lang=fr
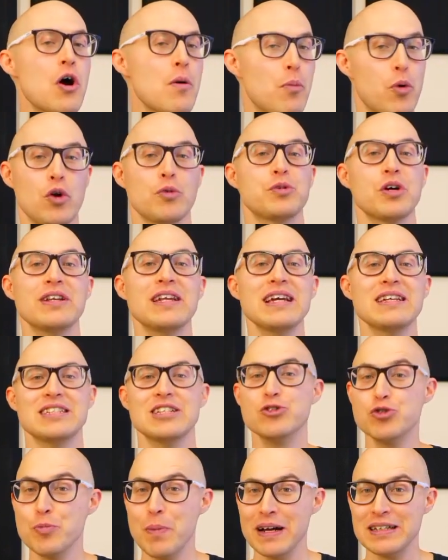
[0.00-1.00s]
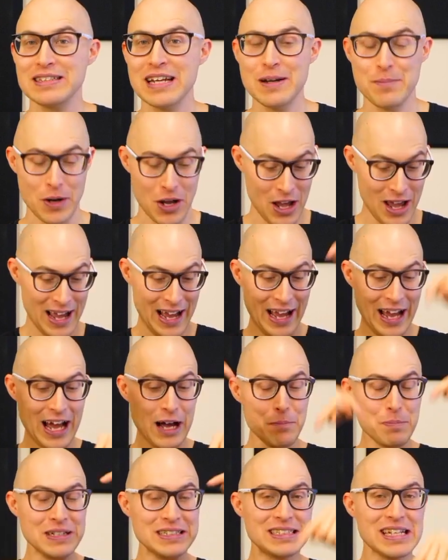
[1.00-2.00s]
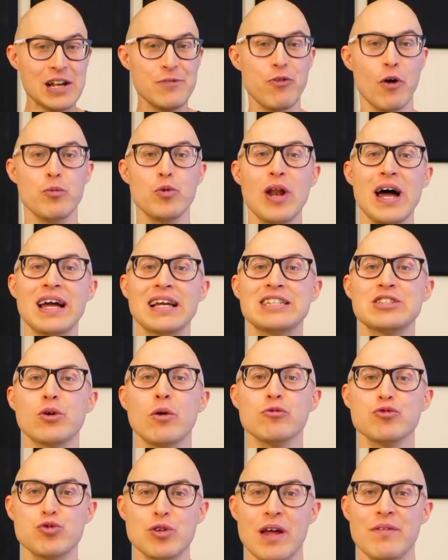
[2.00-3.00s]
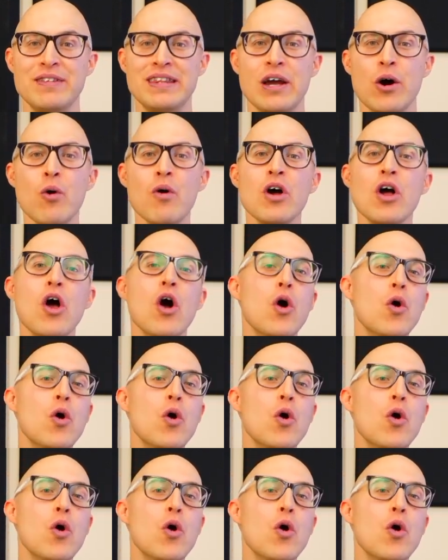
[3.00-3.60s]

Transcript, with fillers: Pour l'obtenir, c'est super simple. Remplissez le formulaire qui se trouve sous la vidéo